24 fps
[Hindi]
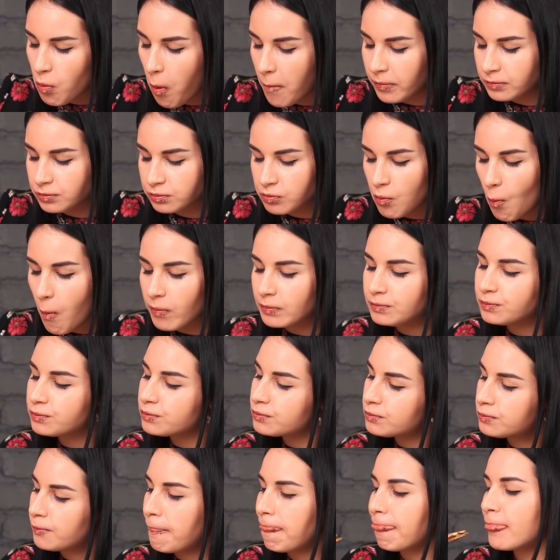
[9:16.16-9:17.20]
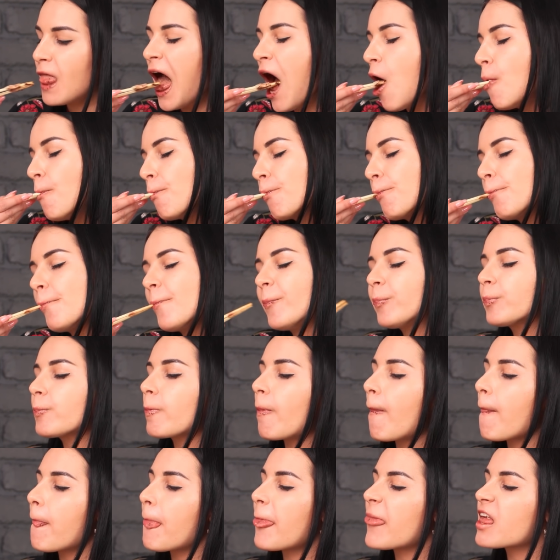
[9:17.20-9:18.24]
आपकी पसंद क्या है एक
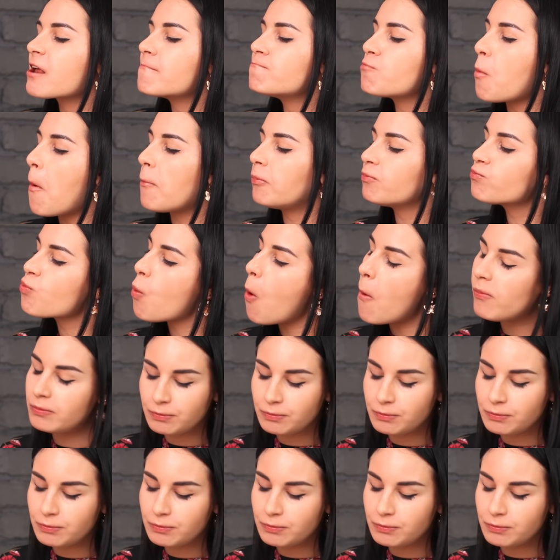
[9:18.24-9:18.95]
फोक चाकू या